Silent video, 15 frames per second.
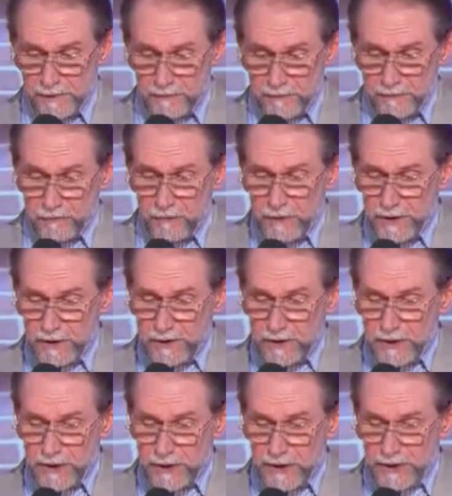В
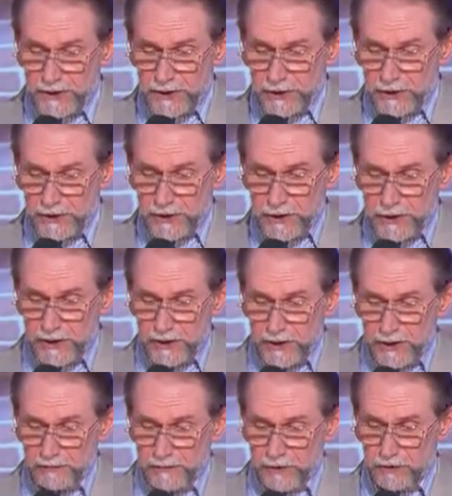кулисах какая-то женщина
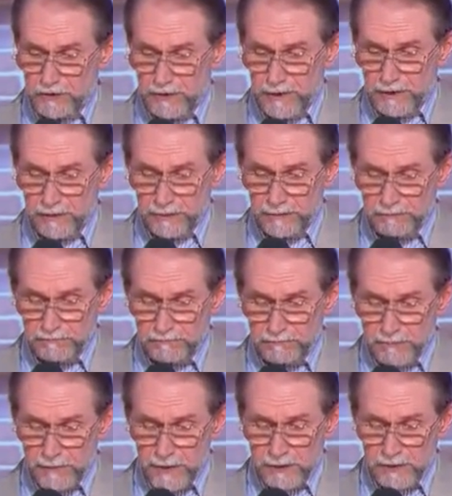кричит, а мне что делать?
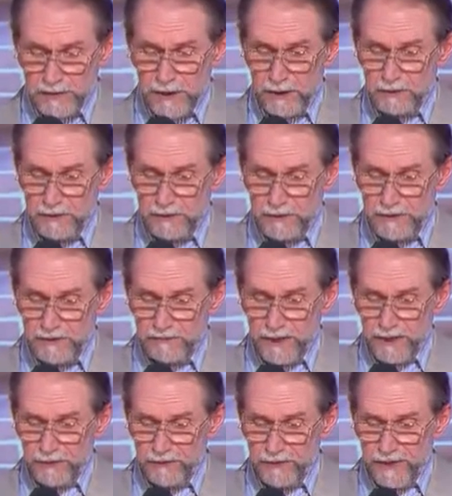Я рот
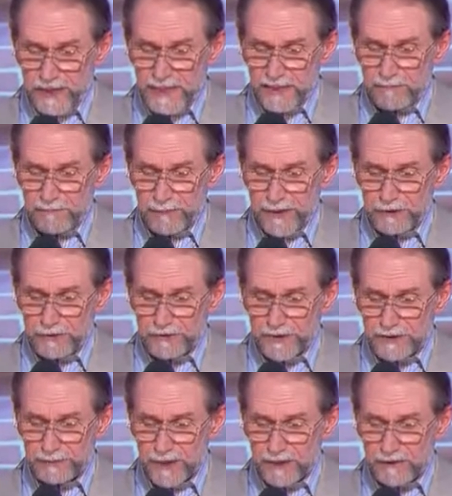разеваю, а фонограмма поет
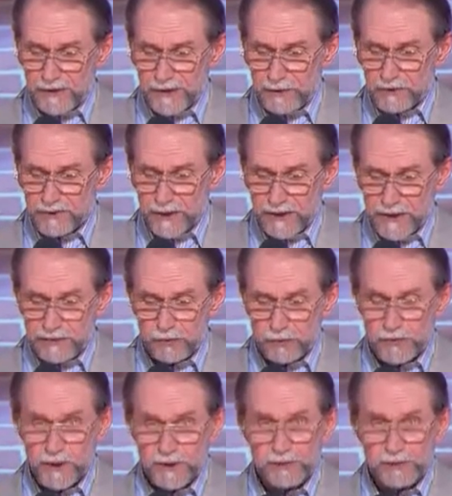«Не смогла я устоять, буду я